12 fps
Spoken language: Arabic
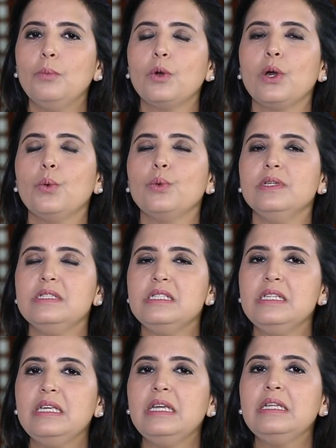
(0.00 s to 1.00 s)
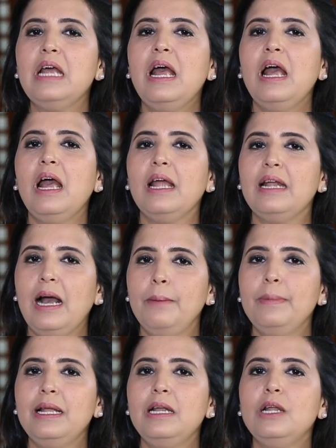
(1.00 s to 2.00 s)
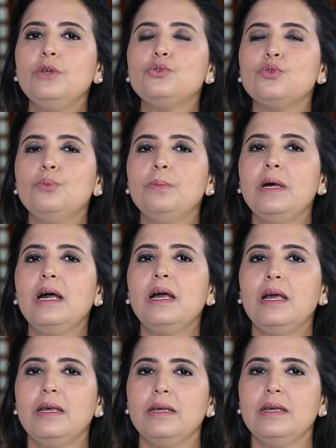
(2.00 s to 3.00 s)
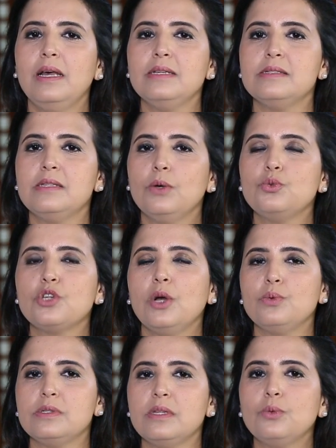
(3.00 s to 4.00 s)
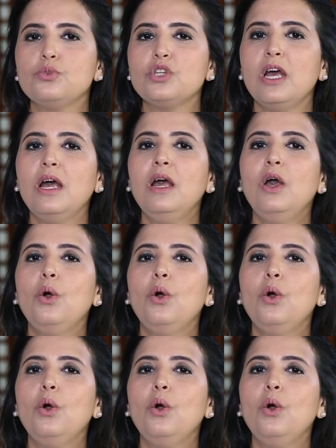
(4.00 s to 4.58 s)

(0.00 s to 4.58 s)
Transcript: مكون الدين العمل ثم آه، الزوج او الزوجه